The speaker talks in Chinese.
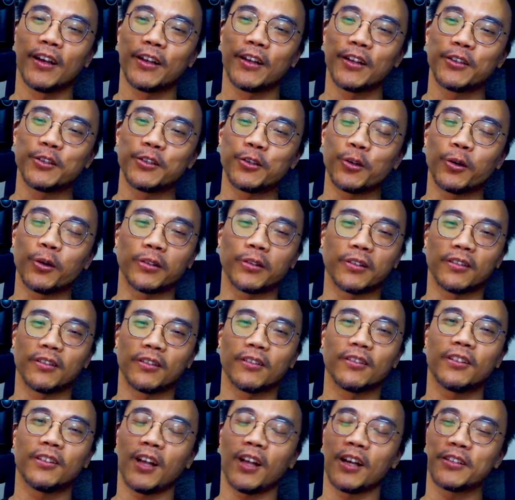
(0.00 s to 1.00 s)
就
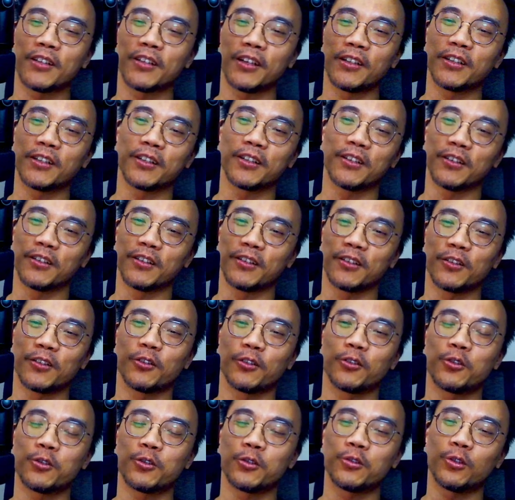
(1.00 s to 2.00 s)
他在那个
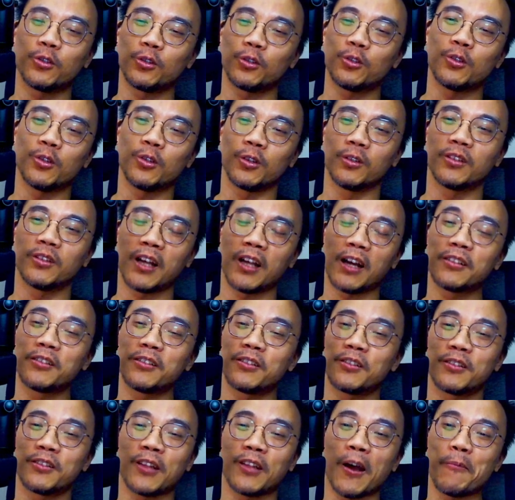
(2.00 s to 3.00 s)
群，他
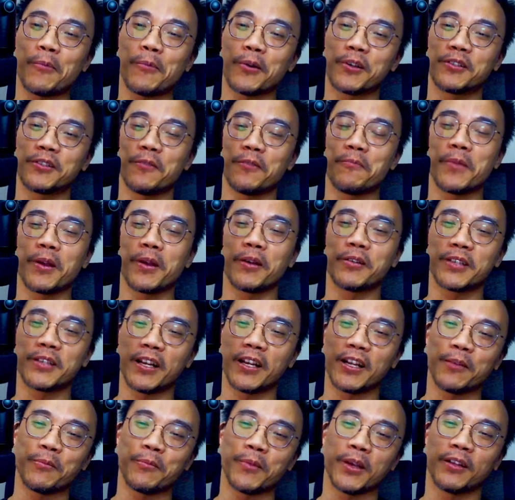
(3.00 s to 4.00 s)
他本身没有在
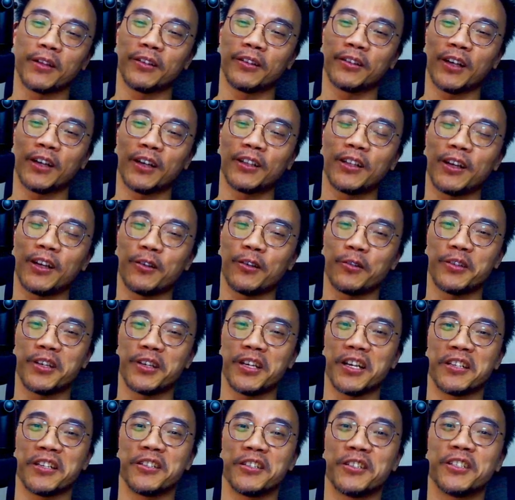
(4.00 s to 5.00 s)
里面，但是他有
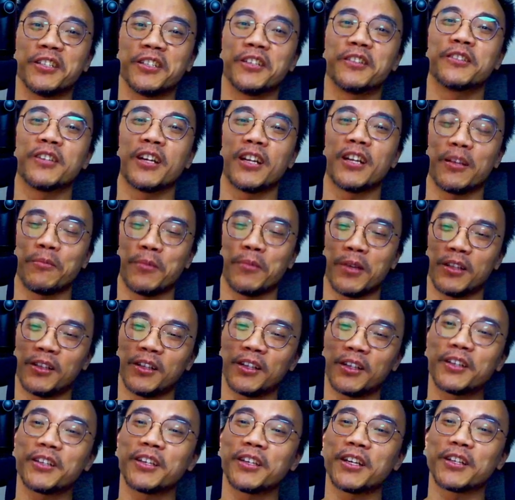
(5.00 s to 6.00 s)
眼线在里面，那
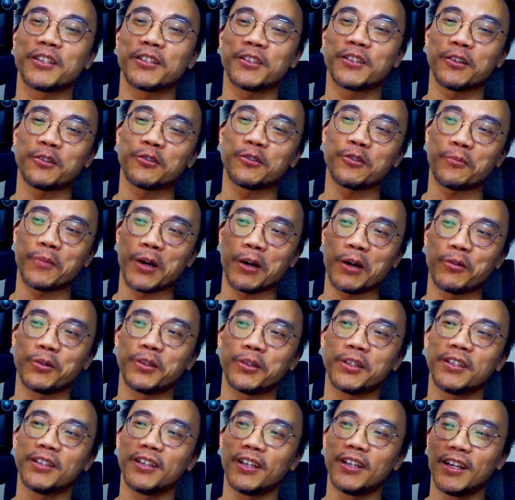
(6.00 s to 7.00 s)
个眼线就把我
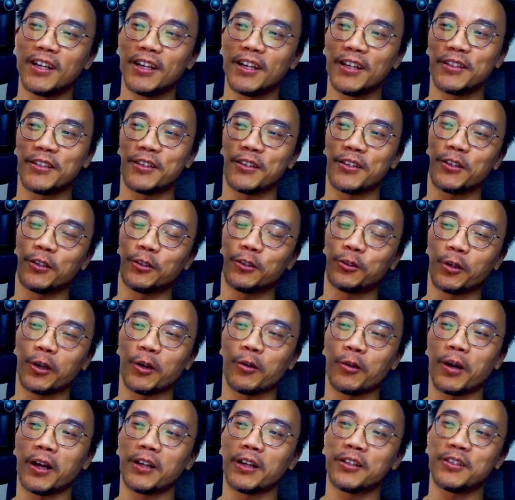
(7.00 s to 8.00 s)
的这些对
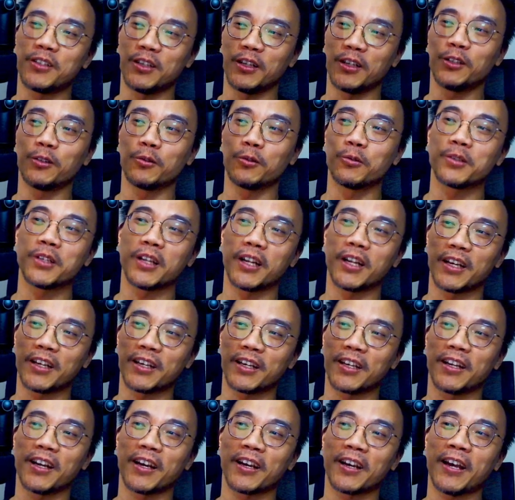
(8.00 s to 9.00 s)
话截图下来给
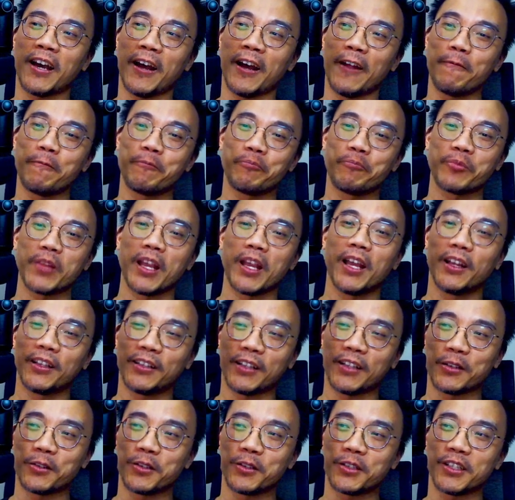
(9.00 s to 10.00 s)
他看，
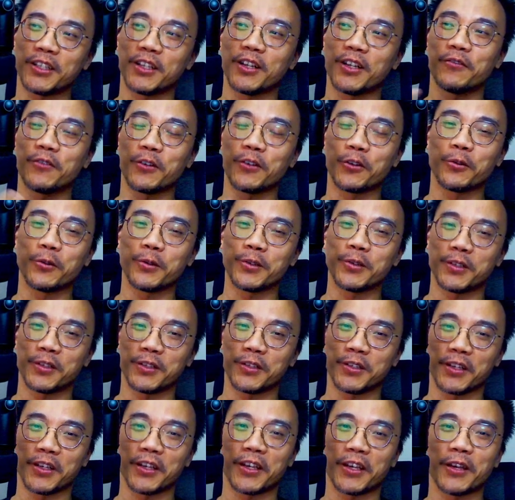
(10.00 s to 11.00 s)
他就写了一封律师
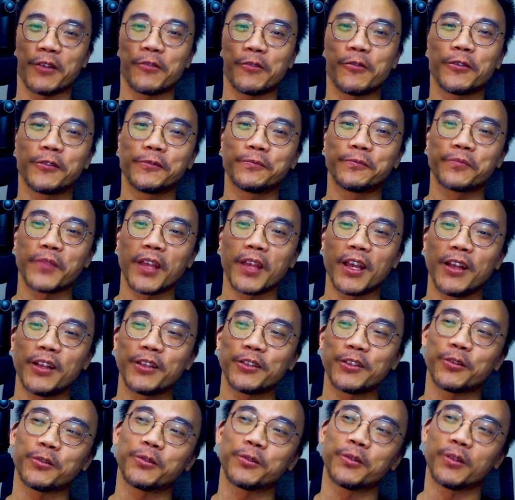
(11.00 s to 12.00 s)
信给我，
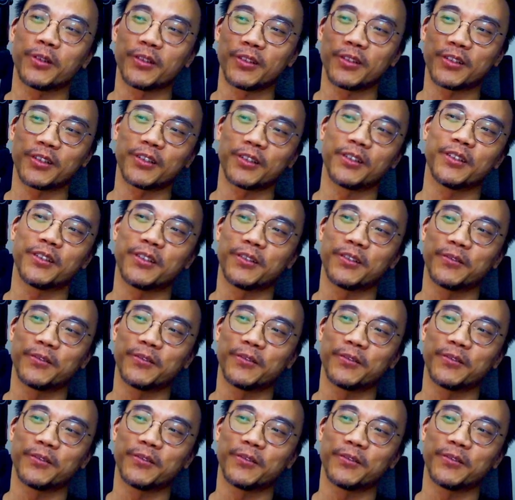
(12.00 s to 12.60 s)
就说这个。